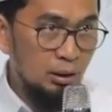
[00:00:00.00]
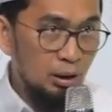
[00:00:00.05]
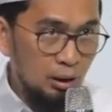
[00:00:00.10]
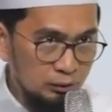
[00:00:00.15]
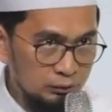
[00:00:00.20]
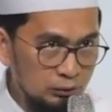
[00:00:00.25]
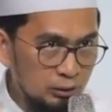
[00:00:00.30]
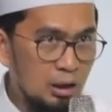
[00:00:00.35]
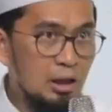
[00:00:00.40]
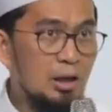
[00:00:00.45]

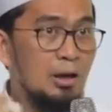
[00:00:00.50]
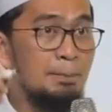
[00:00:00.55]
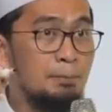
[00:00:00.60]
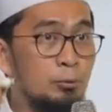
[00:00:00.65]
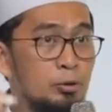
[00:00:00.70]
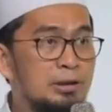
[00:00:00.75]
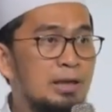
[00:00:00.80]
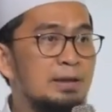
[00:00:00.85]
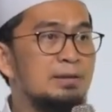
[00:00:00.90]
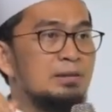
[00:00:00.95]
Allah
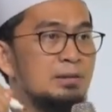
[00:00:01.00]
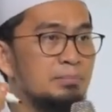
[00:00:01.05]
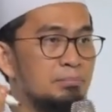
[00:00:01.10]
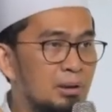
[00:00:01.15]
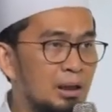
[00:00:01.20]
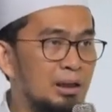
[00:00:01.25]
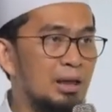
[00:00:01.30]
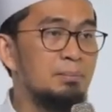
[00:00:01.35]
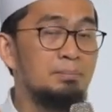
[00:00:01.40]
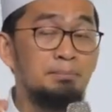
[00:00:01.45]
punya
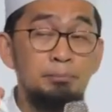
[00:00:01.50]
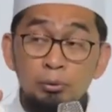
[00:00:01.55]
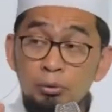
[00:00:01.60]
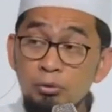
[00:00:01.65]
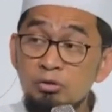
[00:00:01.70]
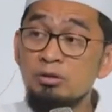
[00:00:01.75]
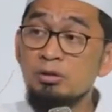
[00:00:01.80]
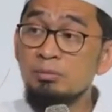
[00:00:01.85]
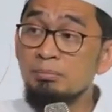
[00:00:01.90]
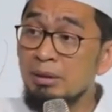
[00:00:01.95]
99
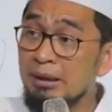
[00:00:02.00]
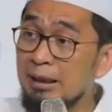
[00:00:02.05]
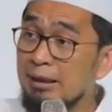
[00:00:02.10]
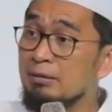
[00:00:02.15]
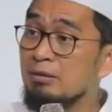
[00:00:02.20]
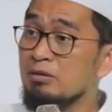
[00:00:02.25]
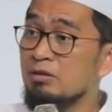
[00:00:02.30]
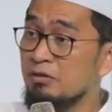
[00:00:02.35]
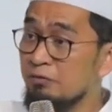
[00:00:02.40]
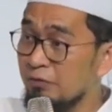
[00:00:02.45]

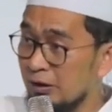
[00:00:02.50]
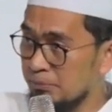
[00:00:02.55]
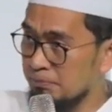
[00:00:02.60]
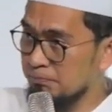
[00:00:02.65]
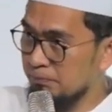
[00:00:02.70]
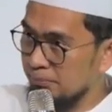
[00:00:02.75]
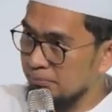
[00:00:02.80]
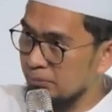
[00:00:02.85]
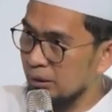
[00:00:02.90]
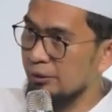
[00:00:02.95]

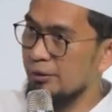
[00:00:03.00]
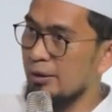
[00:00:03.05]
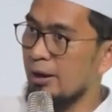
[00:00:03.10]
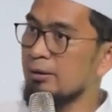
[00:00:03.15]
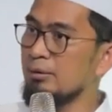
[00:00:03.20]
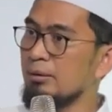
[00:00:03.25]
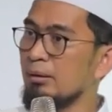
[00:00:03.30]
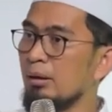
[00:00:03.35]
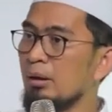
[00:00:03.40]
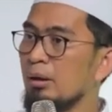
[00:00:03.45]
sifat
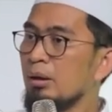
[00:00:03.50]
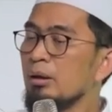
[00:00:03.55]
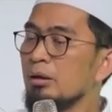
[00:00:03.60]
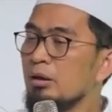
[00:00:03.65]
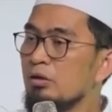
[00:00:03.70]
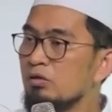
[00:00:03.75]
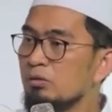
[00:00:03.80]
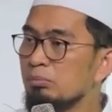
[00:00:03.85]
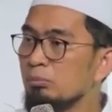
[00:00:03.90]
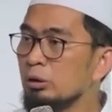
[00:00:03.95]
pemberian
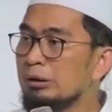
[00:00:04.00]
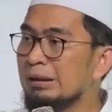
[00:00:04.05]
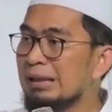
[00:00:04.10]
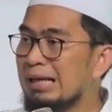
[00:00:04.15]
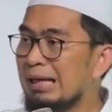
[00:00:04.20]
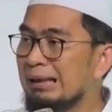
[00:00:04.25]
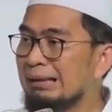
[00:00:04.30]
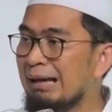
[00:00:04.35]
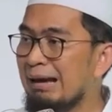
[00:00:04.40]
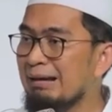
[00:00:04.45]
disebut
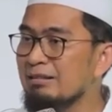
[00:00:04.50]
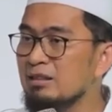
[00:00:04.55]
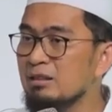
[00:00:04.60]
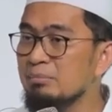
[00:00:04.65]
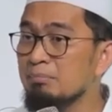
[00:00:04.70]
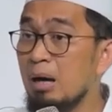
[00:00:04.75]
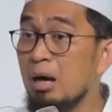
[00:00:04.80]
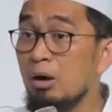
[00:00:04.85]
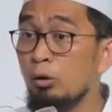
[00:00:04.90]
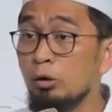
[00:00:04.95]
dengan
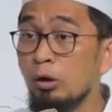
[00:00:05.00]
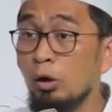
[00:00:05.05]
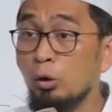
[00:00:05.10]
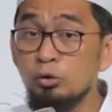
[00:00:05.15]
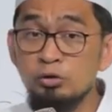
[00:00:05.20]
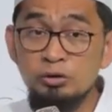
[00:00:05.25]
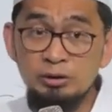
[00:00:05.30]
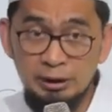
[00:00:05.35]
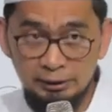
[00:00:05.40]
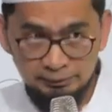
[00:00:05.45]
Asma'ul
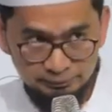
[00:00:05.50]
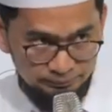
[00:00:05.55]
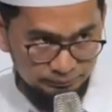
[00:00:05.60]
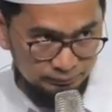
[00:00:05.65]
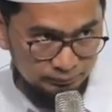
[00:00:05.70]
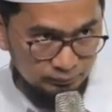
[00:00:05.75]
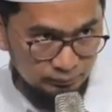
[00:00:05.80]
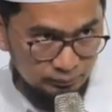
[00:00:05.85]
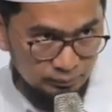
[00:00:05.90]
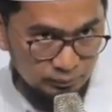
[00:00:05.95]
Husna.
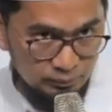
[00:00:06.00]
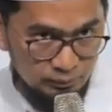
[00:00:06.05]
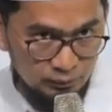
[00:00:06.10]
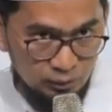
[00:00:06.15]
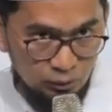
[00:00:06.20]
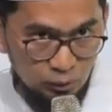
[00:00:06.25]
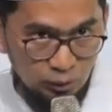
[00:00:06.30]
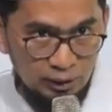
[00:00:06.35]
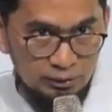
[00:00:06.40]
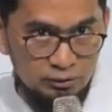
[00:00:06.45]

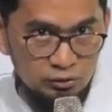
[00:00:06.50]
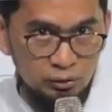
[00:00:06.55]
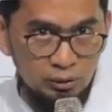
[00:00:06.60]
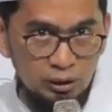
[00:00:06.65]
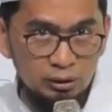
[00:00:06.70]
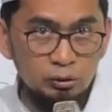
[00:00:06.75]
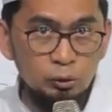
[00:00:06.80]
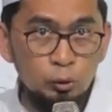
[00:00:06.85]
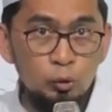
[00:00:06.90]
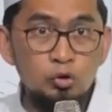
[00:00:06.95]
Quran
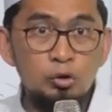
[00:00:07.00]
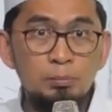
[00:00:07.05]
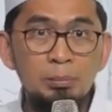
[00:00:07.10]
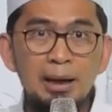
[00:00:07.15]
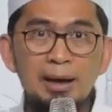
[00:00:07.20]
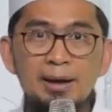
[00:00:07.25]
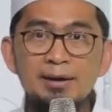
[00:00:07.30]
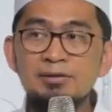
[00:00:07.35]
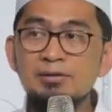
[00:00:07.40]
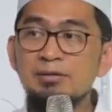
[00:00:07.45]
surah 17
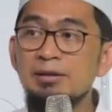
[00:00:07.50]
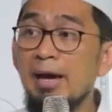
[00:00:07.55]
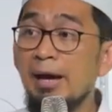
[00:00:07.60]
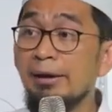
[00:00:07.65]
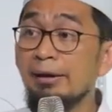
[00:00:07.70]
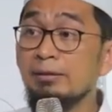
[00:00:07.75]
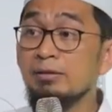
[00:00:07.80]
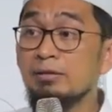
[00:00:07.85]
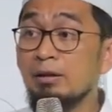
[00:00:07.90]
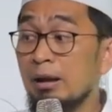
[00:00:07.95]
di
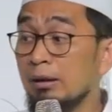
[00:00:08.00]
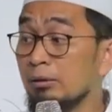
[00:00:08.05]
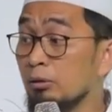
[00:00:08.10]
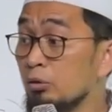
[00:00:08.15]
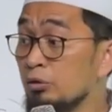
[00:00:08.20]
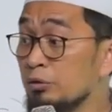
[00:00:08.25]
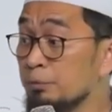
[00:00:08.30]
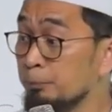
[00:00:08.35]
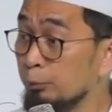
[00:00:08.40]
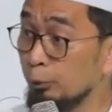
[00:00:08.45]
ayat 110.
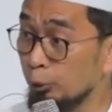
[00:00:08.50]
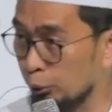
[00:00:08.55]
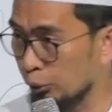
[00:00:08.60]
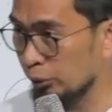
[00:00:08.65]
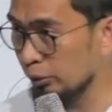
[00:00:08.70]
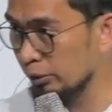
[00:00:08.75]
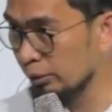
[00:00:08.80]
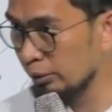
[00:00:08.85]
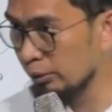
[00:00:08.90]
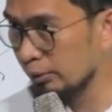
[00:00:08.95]

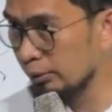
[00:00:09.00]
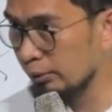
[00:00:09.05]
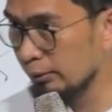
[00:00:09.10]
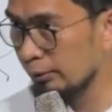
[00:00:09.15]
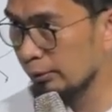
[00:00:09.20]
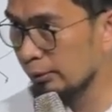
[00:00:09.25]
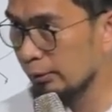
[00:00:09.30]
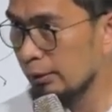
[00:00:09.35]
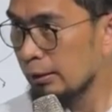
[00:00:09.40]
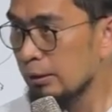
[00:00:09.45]

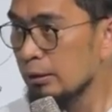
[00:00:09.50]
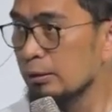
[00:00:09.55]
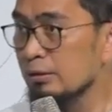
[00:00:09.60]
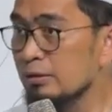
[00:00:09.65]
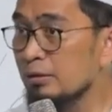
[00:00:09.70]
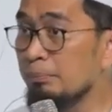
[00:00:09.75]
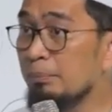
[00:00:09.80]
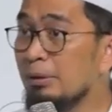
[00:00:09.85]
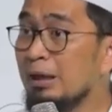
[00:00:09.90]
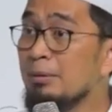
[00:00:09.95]
99
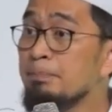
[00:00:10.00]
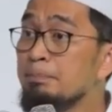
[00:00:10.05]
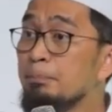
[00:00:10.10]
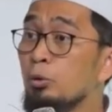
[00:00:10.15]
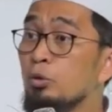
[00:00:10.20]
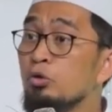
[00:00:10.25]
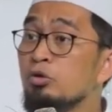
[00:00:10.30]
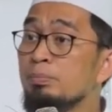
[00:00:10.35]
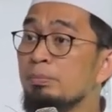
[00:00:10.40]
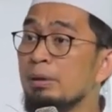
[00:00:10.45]

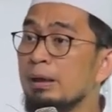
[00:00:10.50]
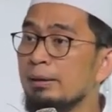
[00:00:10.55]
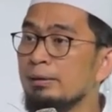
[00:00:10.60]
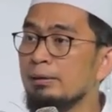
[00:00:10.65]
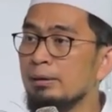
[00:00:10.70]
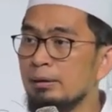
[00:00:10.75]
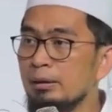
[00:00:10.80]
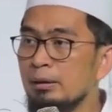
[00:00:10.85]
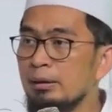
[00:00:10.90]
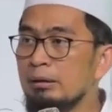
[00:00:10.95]

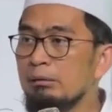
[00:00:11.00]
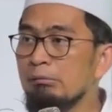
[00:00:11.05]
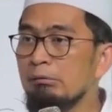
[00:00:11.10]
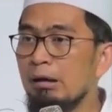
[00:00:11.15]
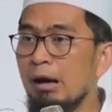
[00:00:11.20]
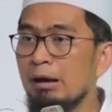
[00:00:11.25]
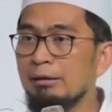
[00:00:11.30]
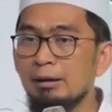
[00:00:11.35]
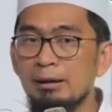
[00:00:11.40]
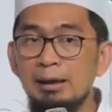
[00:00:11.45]
ini
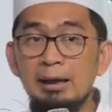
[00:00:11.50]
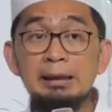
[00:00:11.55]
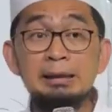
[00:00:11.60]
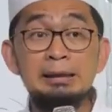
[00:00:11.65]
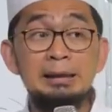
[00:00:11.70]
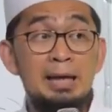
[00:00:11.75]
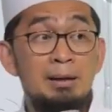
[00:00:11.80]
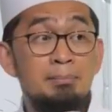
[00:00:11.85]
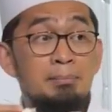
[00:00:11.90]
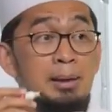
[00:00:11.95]
adalah
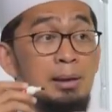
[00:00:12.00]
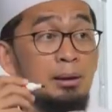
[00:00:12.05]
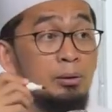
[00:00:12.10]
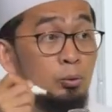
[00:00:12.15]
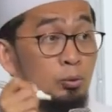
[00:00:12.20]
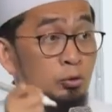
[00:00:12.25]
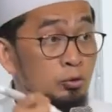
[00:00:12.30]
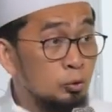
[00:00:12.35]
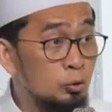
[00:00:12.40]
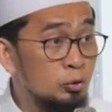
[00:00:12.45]
nama
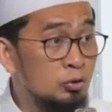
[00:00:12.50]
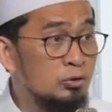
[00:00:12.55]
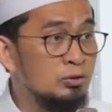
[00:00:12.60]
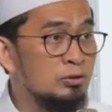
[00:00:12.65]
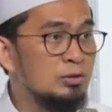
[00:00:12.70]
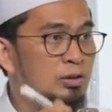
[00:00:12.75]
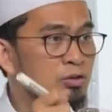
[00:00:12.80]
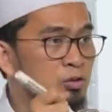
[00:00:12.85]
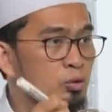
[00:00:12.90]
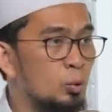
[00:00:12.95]
khusus
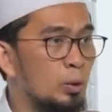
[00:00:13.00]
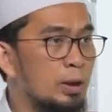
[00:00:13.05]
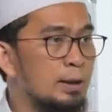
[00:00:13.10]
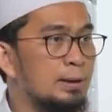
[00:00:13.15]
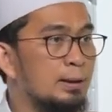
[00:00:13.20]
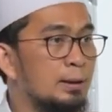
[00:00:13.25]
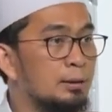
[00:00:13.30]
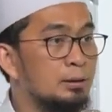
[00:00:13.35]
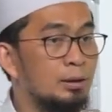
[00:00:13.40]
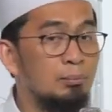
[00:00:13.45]
sesuai
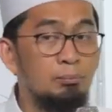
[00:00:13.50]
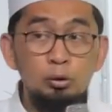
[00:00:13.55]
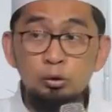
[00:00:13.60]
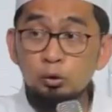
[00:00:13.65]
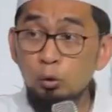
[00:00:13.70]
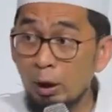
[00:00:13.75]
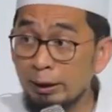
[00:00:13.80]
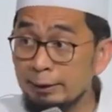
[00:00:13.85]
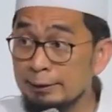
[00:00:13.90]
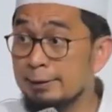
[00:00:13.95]
dengan
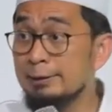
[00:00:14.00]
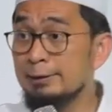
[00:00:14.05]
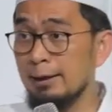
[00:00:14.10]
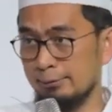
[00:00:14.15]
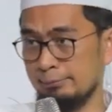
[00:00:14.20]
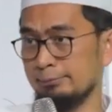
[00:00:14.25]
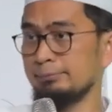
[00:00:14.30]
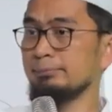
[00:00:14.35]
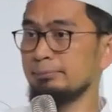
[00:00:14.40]
kebutuhan kita.